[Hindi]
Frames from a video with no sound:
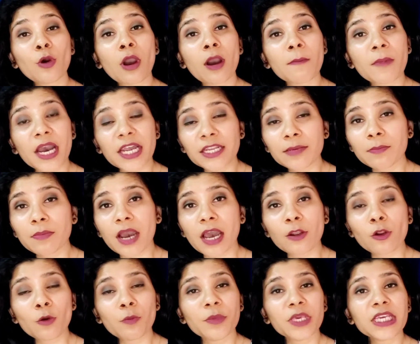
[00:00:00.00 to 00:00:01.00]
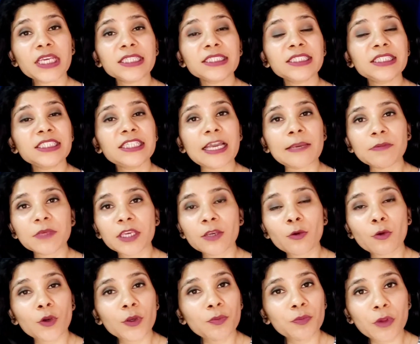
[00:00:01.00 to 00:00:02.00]
हमारे बालों में किसी टाइप की
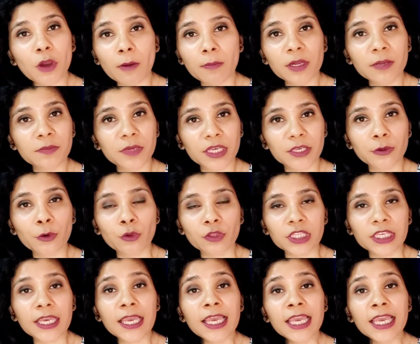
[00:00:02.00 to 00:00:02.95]
कोई प्रॉब्लम नहीं होती